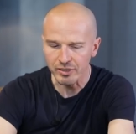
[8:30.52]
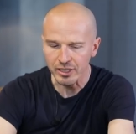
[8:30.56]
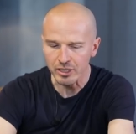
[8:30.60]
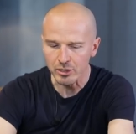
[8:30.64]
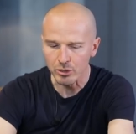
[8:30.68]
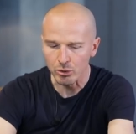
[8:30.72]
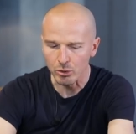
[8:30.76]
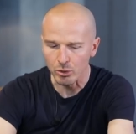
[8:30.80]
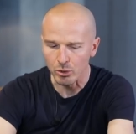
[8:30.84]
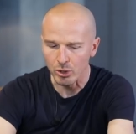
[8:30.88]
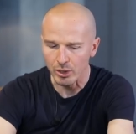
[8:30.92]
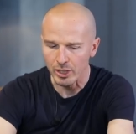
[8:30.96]

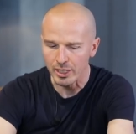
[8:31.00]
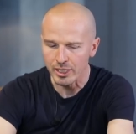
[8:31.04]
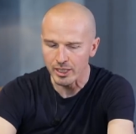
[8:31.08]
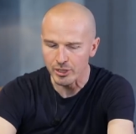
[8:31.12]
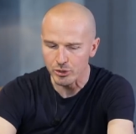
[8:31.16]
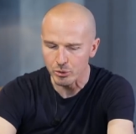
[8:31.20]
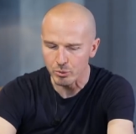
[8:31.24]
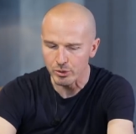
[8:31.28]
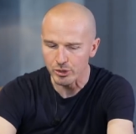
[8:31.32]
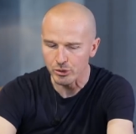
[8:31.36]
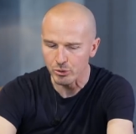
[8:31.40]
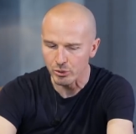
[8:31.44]
video anche
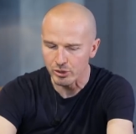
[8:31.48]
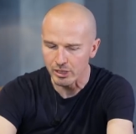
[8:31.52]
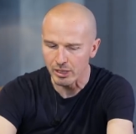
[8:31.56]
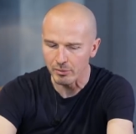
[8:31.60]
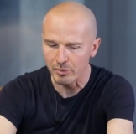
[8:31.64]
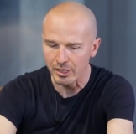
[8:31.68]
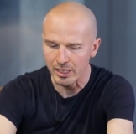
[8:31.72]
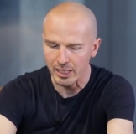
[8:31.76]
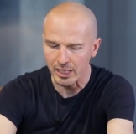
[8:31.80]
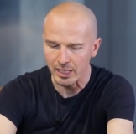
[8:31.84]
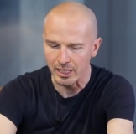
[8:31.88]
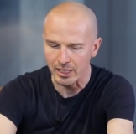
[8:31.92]
su questo
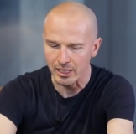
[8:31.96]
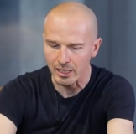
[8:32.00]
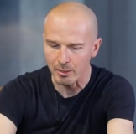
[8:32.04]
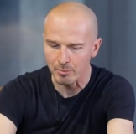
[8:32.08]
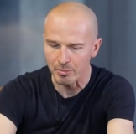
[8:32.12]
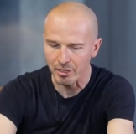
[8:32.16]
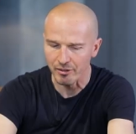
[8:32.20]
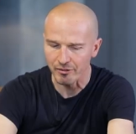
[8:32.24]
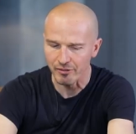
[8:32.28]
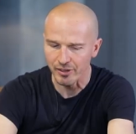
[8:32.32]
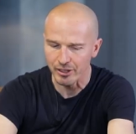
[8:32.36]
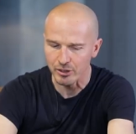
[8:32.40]
tema che, che
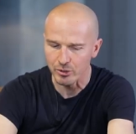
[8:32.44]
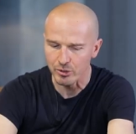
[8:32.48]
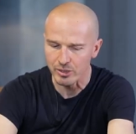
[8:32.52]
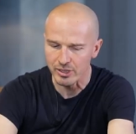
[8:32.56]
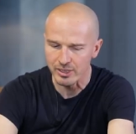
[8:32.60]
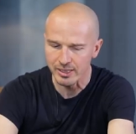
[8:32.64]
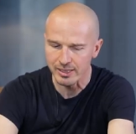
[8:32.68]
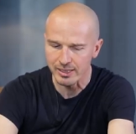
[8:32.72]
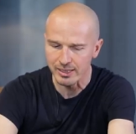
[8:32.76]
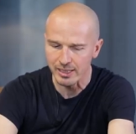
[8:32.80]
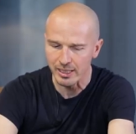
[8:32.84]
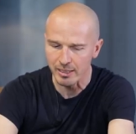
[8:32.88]
abbiamo fatto
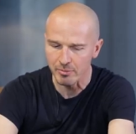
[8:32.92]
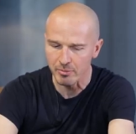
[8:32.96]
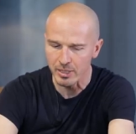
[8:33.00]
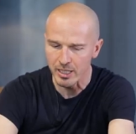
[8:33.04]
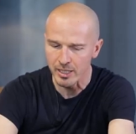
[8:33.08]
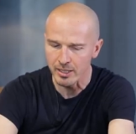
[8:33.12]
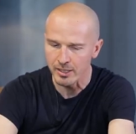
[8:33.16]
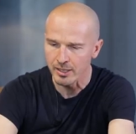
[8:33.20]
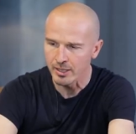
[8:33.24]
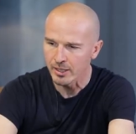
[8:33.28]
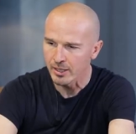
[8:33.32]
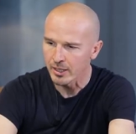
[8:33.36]

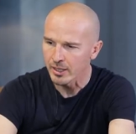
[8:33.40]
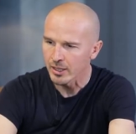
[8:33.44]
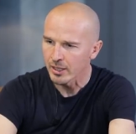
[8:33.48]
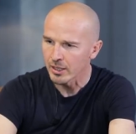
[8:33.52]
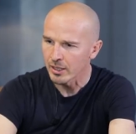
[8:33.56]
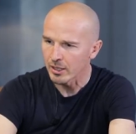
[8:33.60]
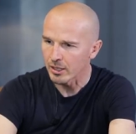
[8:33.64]
insieme